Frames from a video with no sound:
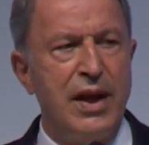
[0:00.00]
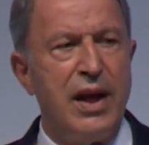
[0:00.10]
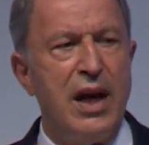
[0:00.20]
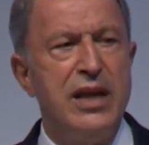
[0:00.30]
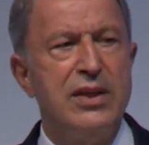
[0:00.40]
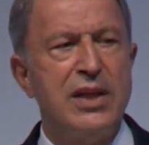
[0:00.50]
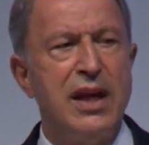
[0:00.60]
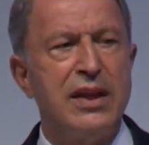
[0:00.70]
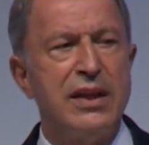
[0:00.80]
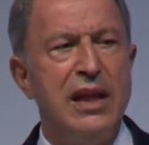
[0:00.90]

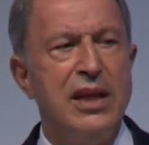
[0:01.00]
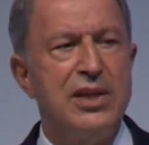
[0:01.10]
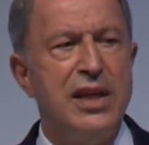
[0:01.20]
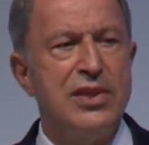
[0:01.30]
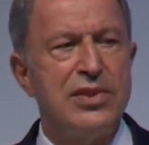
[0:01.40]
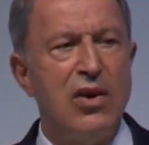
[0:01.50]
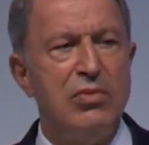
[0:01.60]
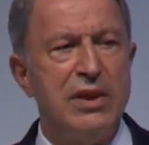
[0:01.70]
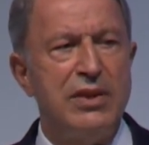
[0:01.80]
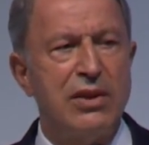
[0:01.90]
Ayrıca geleceğin
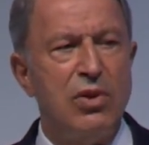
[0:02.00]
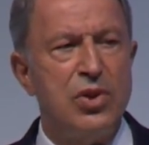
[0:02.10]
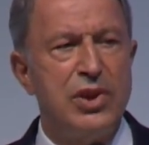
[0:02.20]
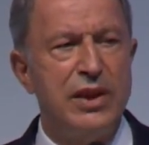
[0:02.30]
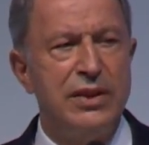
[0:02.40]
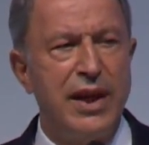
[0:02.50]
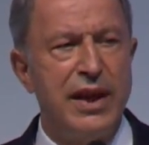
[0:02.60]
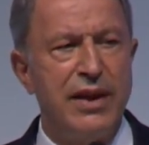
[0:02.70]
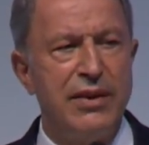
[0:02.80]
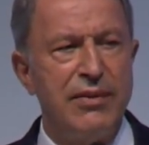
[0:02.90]
savunma
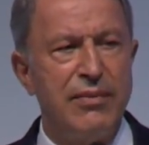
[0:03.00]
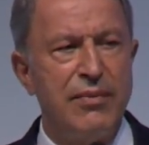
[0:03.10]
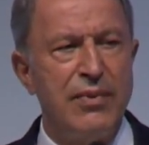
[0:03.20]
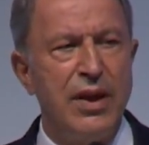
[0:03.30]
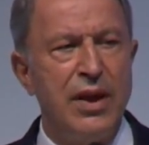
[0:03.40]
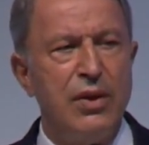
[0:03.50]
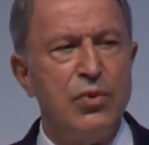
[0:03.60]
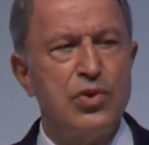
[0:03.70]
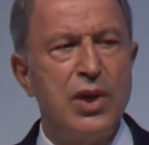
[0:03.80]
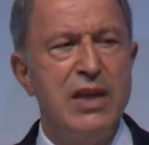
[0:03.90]
teknolojilerinde
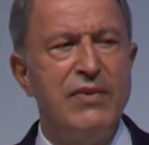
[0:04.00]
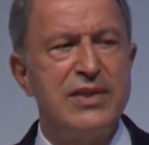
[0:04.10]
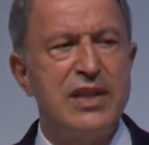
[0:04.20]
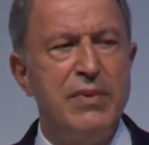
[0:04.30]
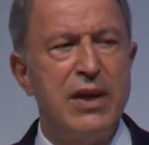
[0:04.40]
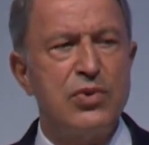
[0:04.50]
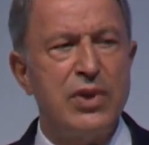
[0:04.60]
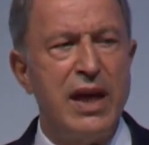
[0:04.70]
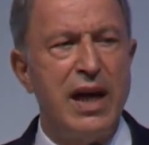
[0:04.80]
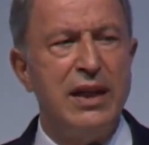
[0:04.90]
uzay ve siber
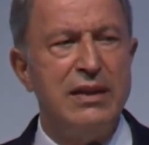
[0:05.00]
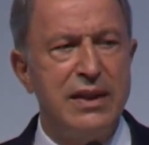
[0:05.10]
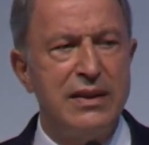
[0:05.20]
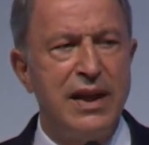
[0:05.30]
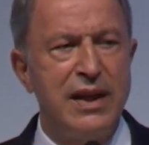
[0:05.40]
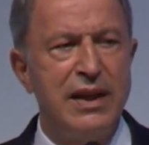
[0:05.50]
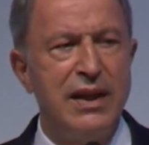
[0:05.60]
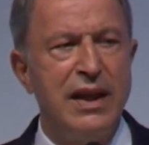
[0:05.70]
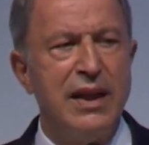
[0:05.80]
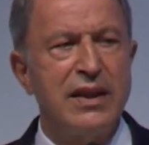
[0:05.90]
uzay alanları da
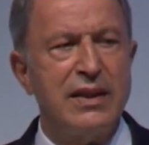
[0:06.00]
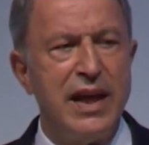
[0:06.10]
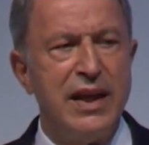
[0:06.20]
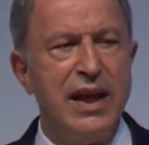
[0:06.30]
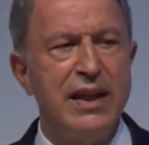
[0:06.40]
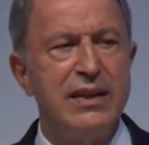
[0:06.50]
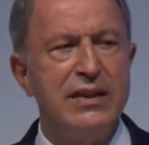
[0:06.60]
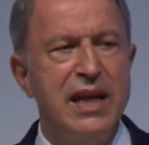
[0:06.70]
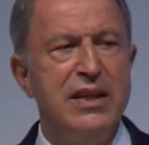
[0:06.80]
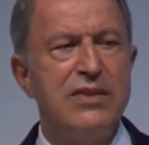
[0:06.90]
kara,
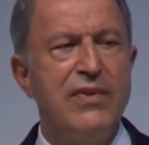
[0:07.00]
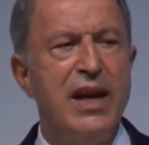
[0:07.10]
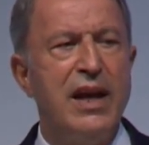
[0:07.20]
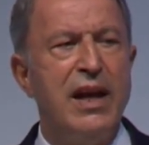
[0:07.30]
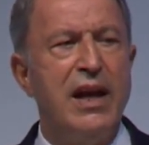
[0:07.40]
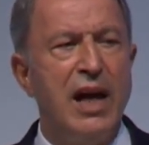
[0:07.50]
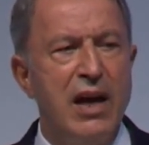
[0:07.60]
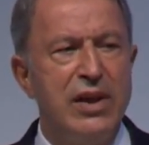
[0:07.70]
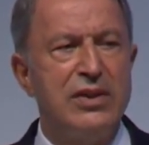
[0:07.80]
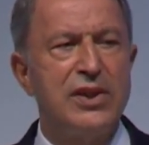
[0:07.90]
deniz ve
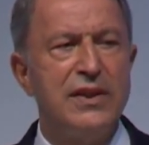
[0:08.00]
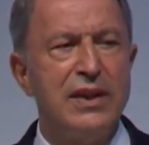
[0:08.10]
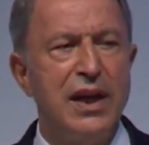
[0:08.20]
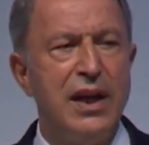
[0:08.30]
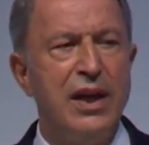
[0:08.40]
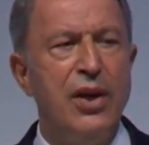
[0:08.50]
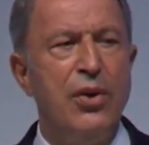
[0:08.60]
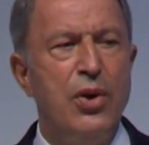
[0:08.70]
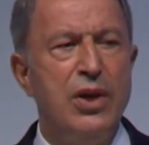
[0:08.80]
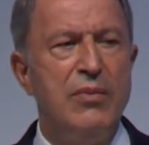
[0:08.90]
hava dışında
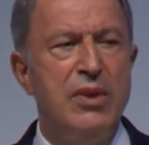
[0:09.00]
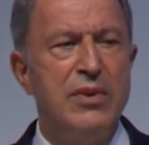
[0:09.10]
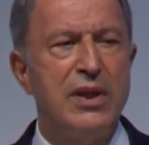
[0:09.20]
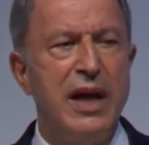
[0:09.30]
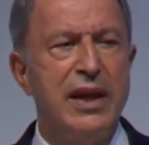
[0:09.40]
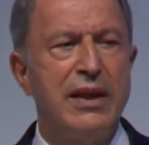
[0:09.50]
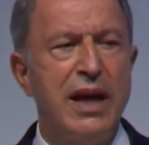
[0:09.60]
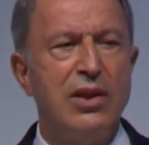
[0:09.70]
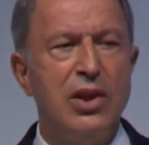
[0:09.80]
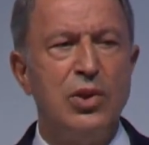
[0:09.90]
önemli bir
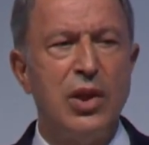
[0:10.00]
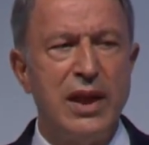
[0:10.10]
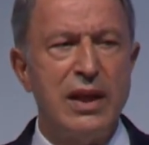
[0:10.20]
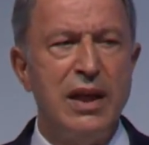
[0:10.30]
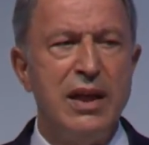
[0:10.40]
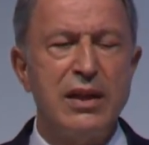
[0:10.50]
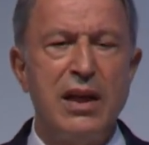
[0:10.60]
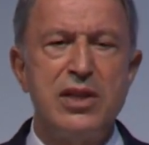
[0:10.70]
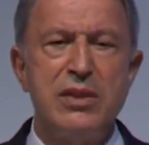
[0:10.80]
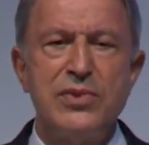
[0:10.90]
harekat olan olarak
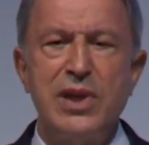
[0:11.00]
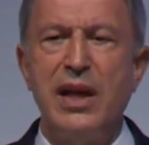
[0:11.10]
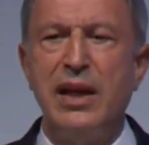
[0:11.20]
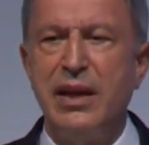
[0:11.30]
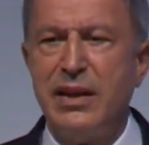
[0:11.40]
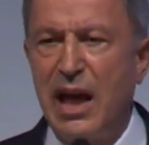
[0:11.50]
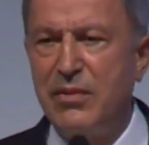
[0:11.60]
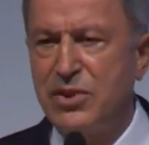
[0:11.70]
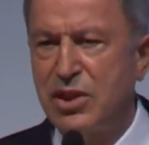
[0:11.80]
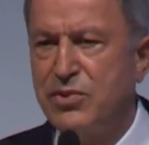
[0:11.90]
karşımıza
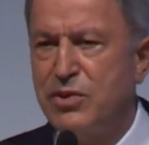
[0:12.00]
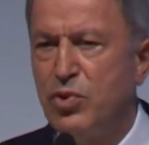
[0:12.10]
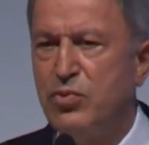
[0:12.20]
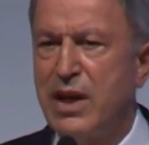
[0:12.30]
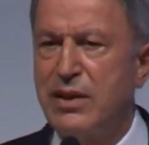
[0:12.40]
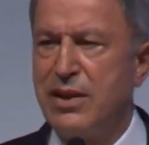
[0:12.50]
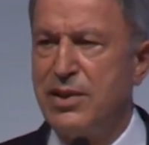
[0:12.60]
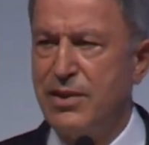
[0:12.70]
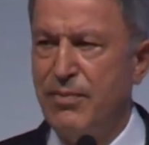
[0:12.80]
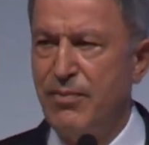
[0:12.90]
gel çıkmış bulunmaktadır.